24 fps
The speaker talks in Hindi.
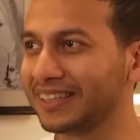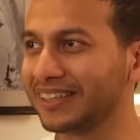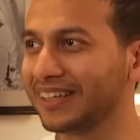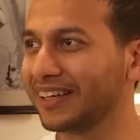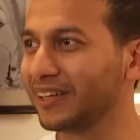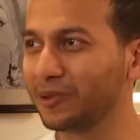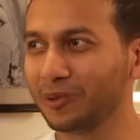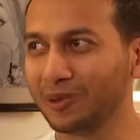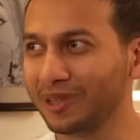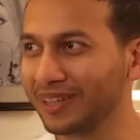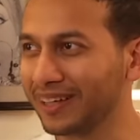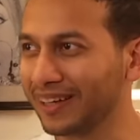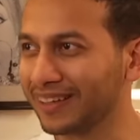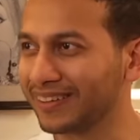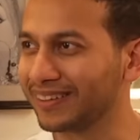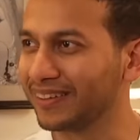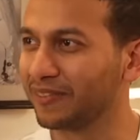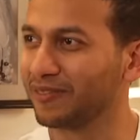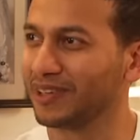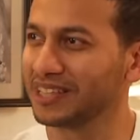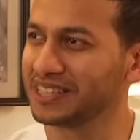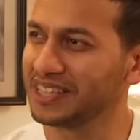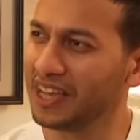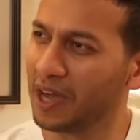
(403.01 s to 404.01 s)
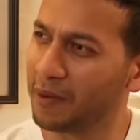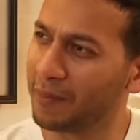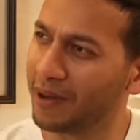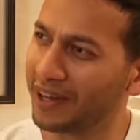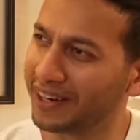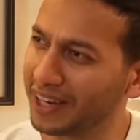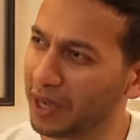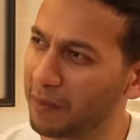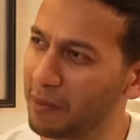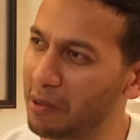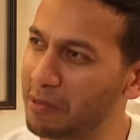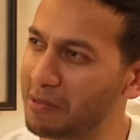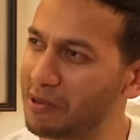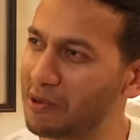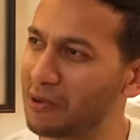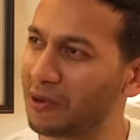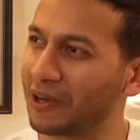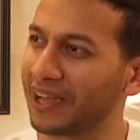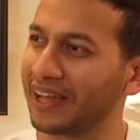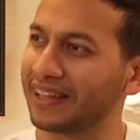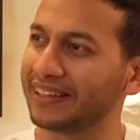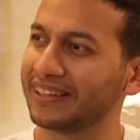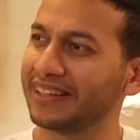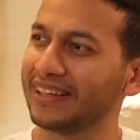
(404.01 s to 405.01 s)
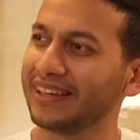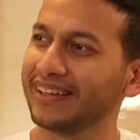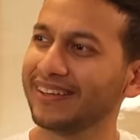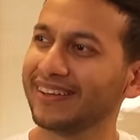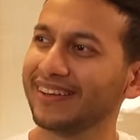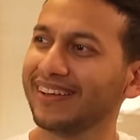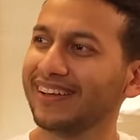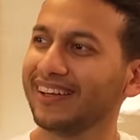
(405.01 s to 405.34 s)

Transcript: का यू नहीं आता वैसे हमारे यहाँ पे भी लोग कहते हैं